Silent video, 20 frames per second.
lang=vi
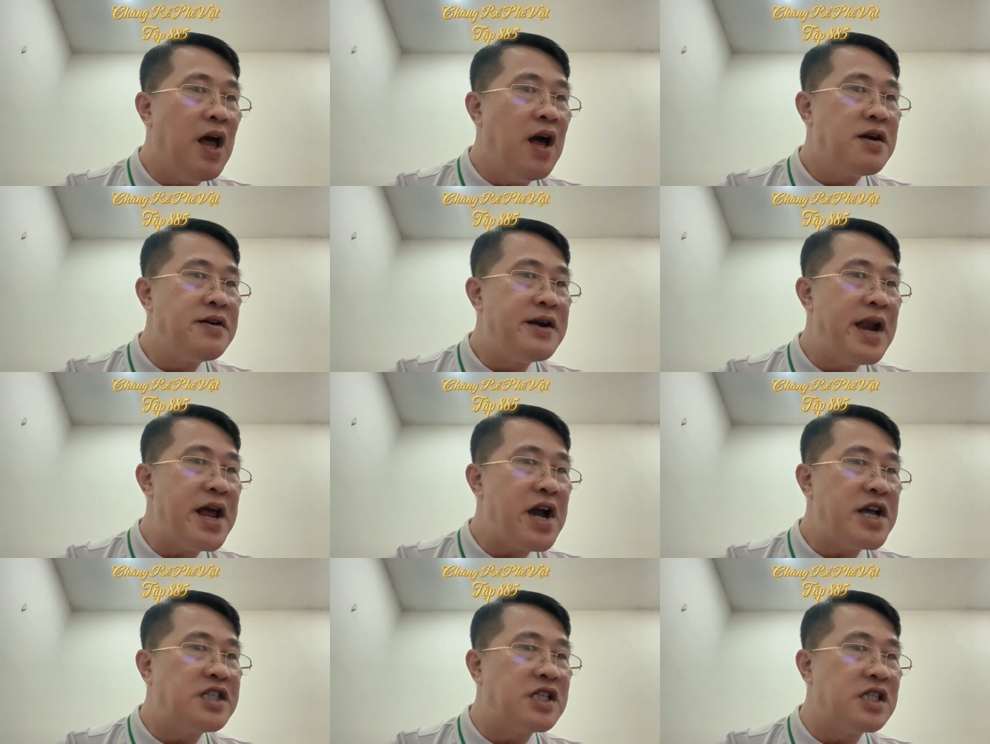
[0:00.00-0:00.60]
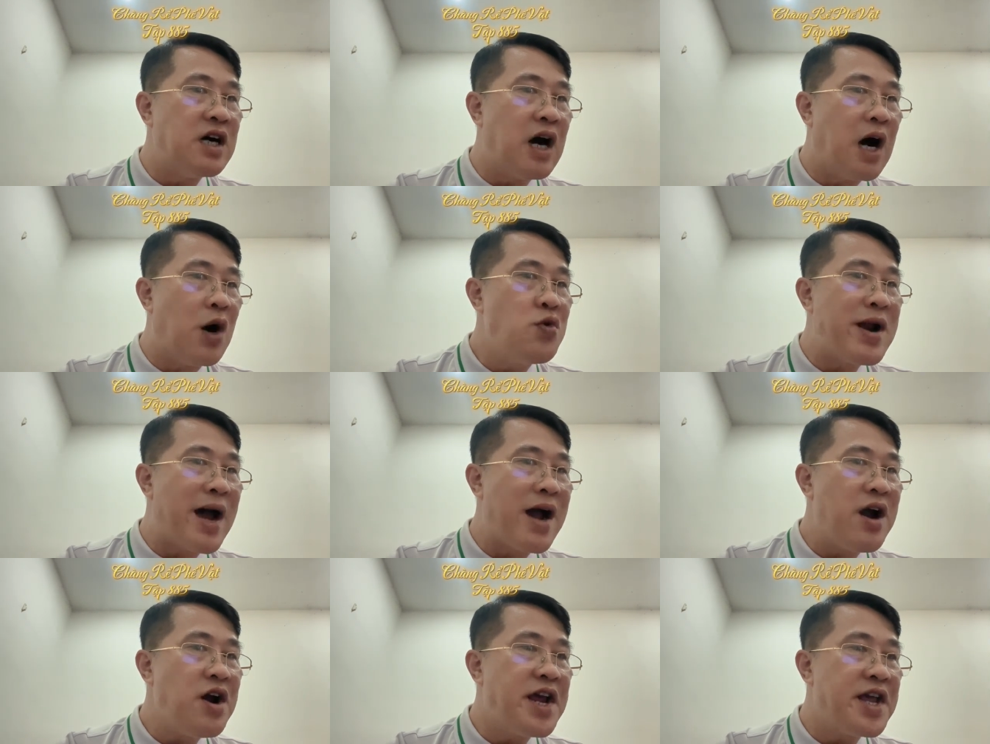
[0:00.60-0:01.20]
nếu có sự ẩu
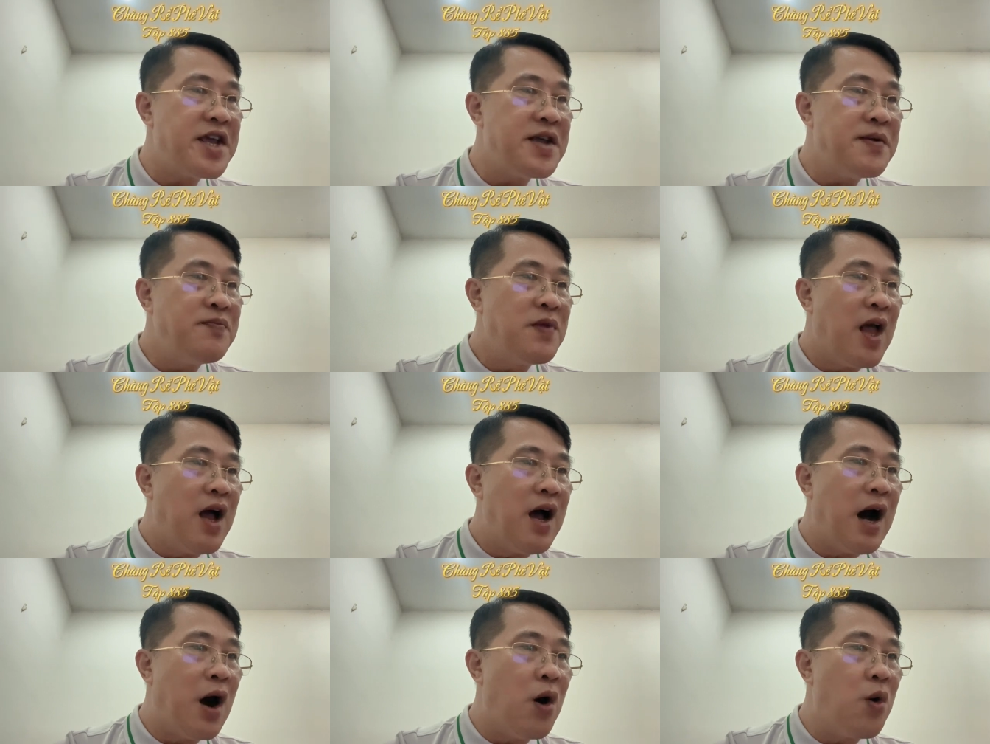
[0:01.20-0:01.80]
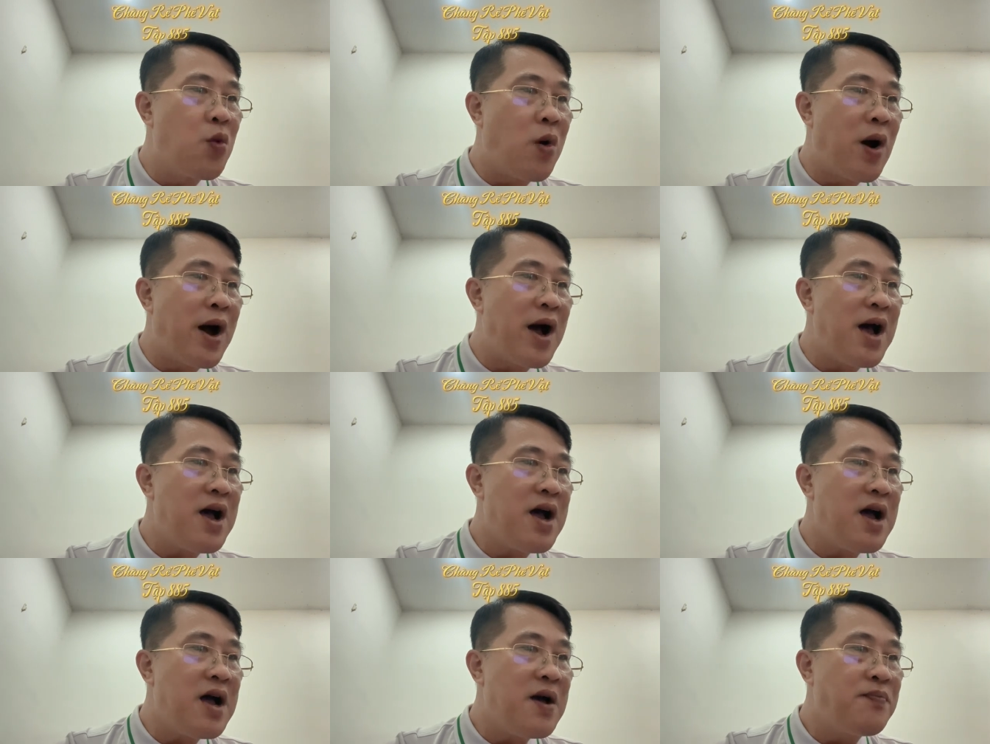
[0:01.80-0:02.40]
đả ở đây hậu
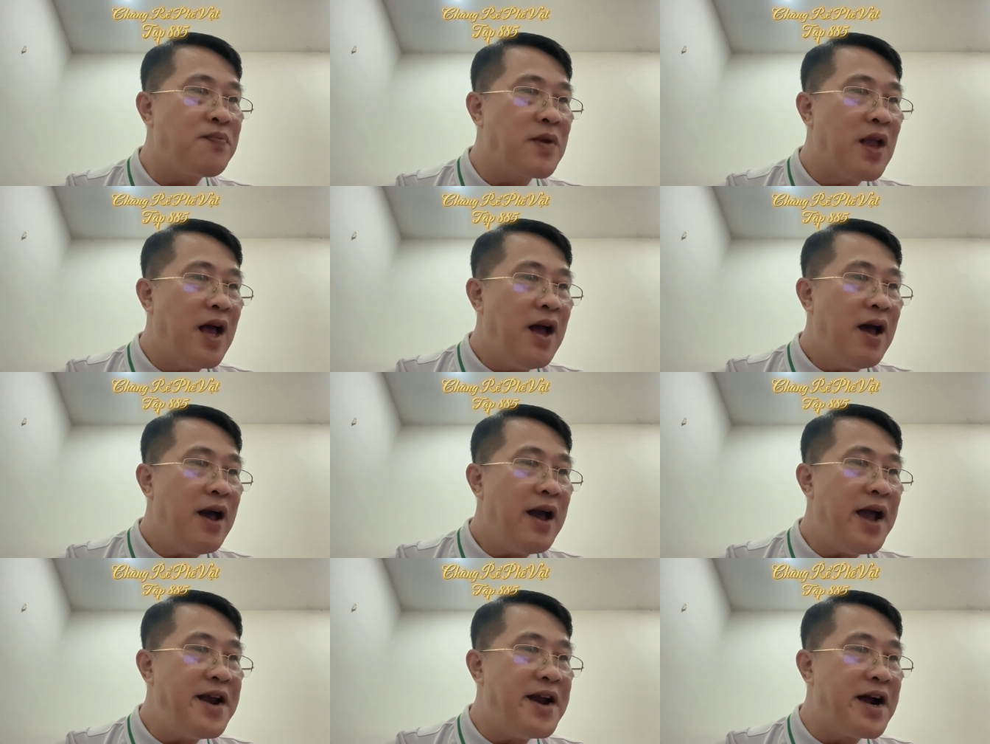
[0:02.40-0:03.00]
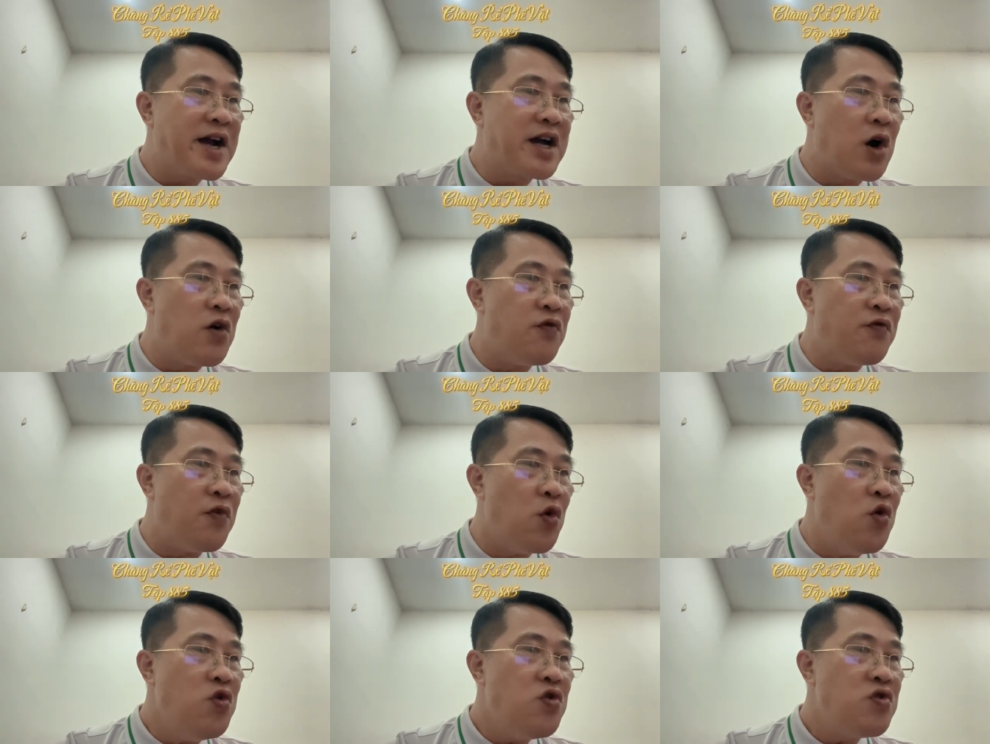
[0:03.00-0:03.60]
quả e rằng cậu
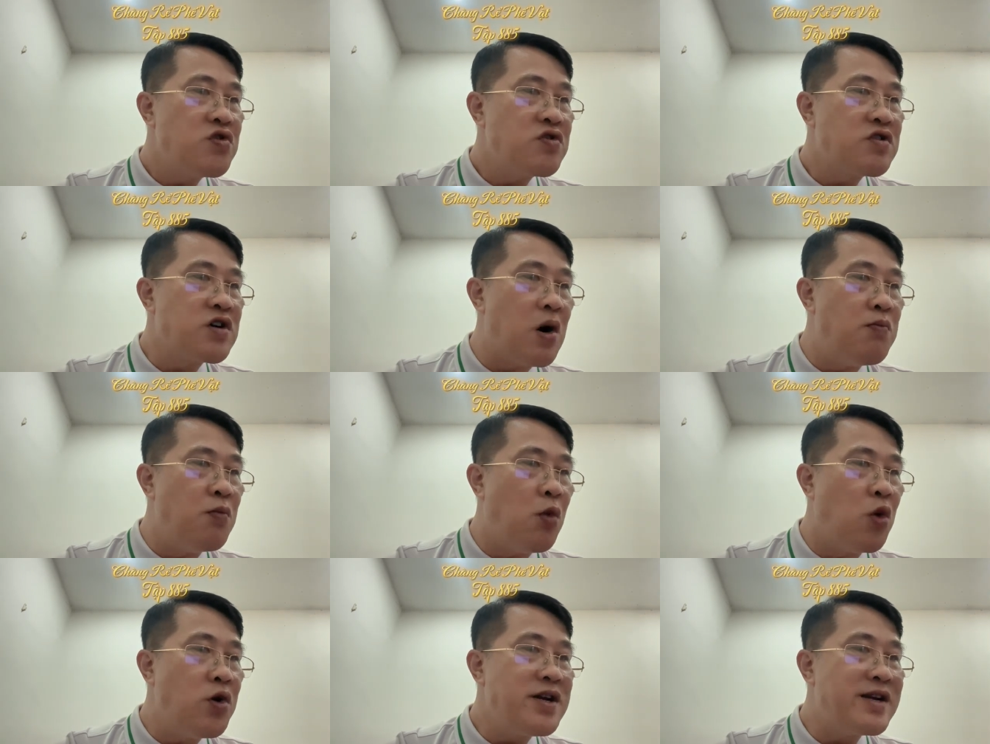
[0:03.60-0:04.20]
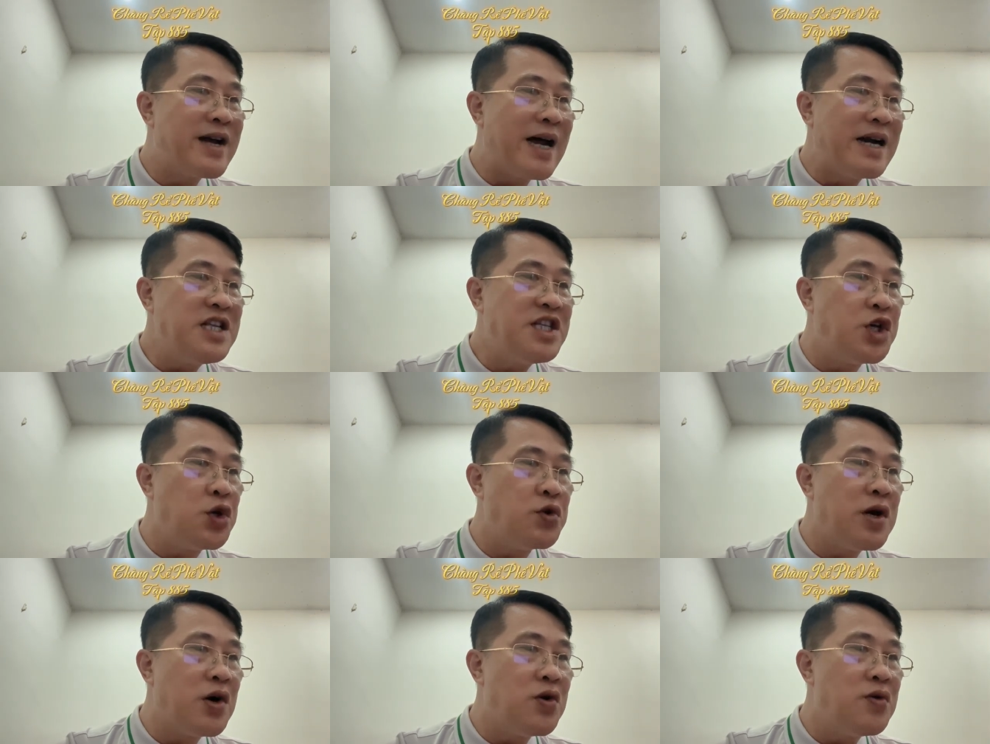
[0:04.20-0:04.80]
Vũ không muốn gánh
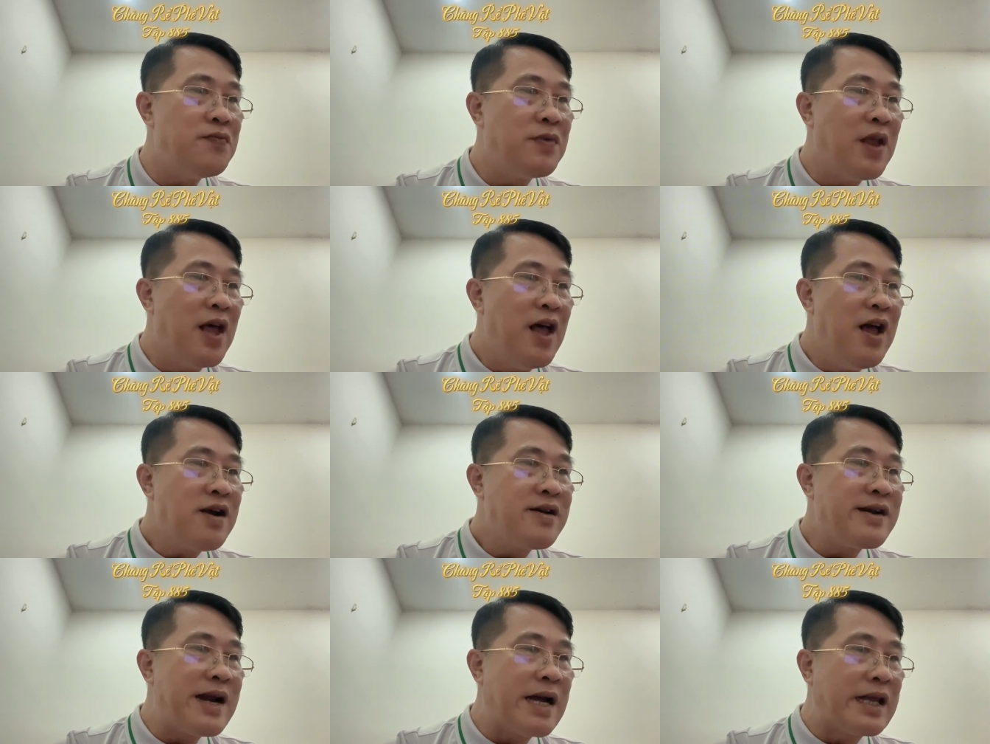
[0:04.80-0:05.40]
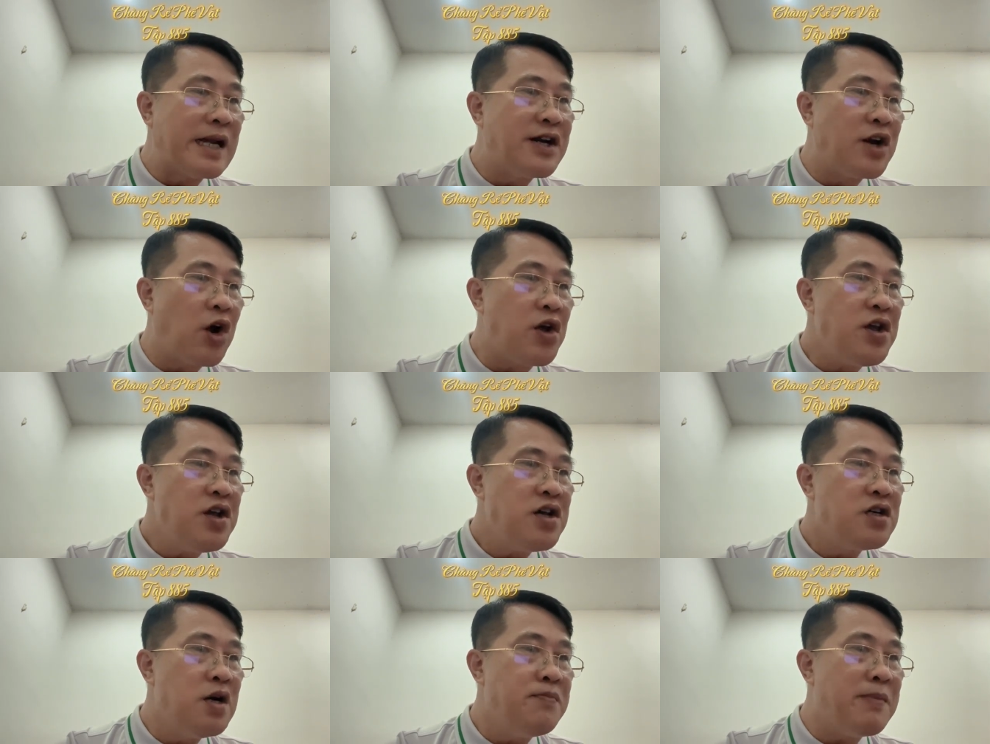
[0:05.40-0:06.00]
chịu đâu. Đại thằng nói
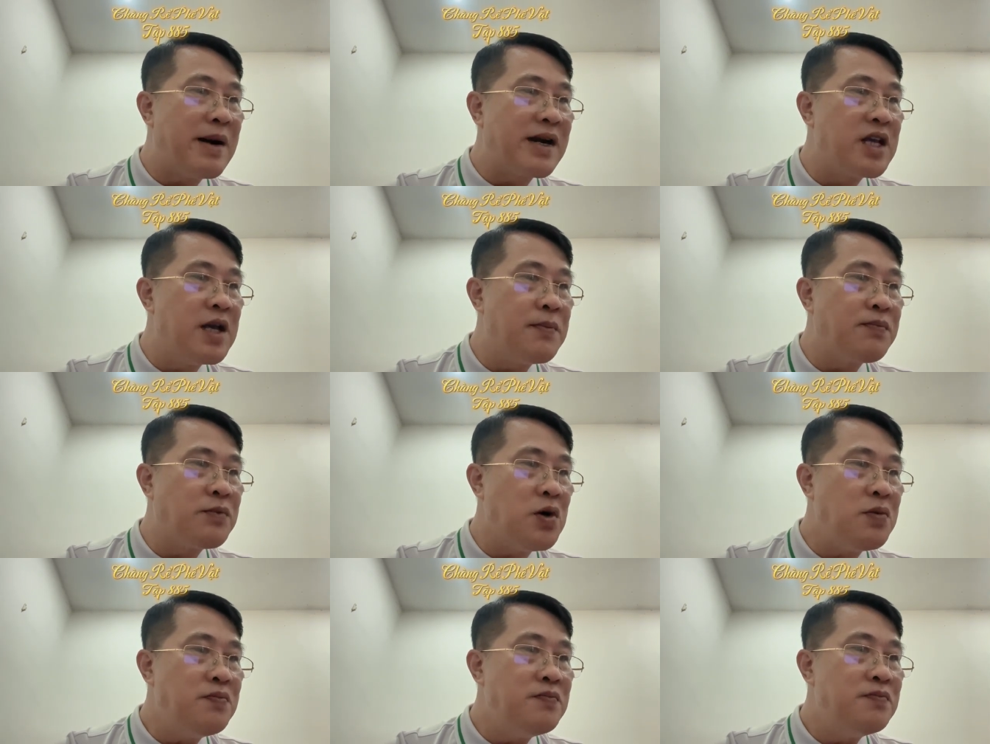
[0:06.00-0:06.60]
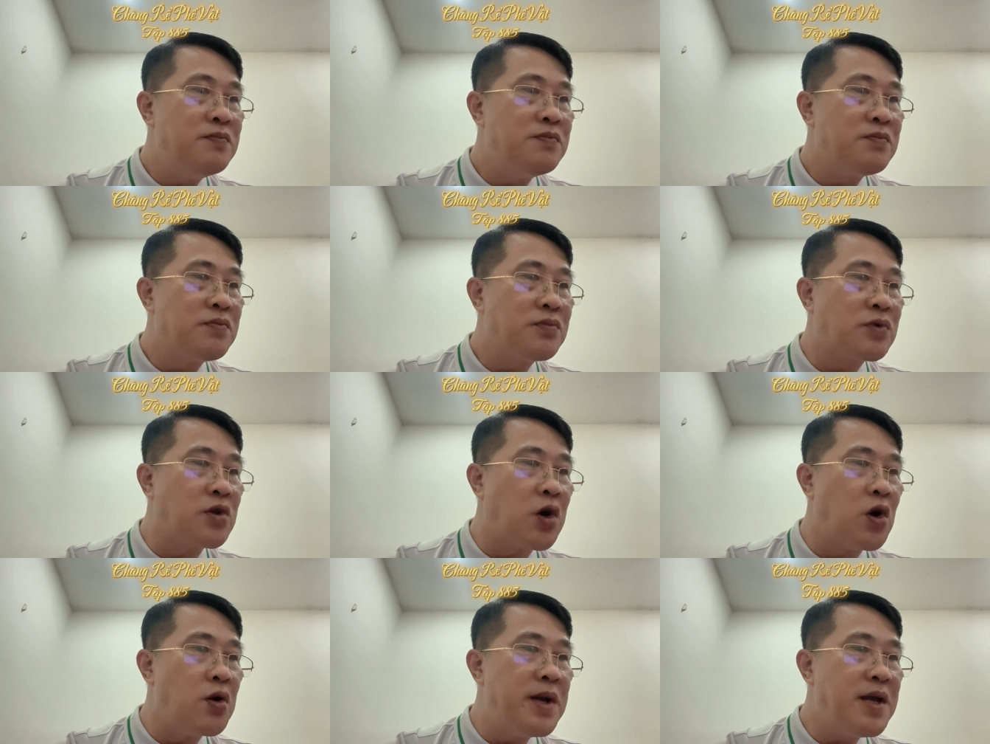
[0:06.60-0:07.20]
cứ mặt nghiêm túc.
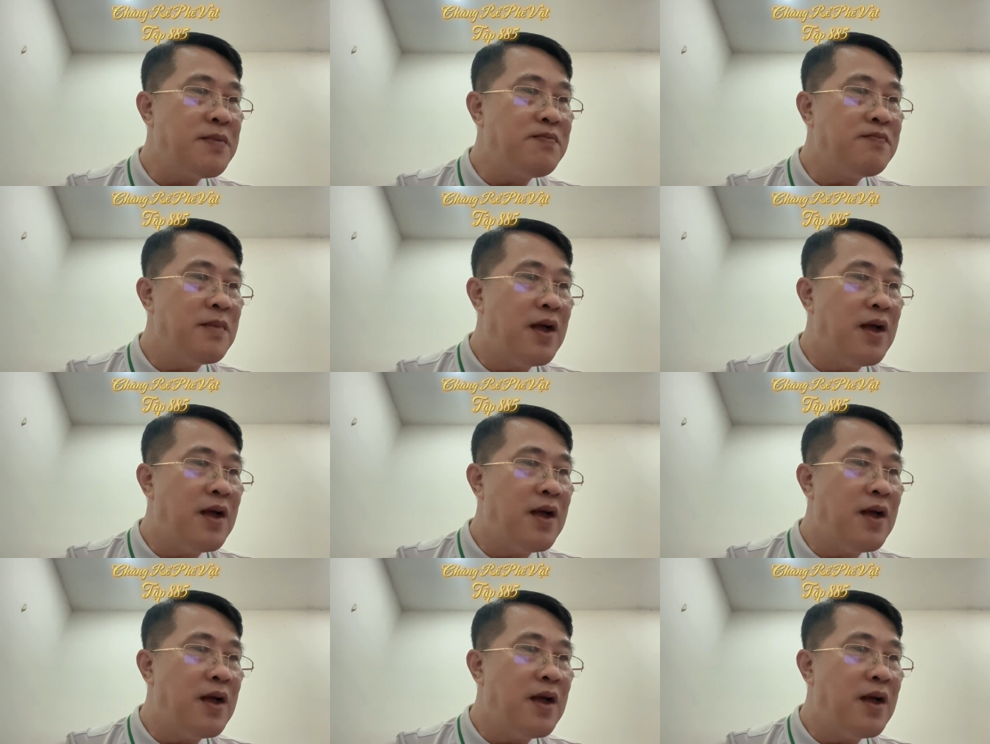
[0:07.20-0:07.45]
Tôi biết.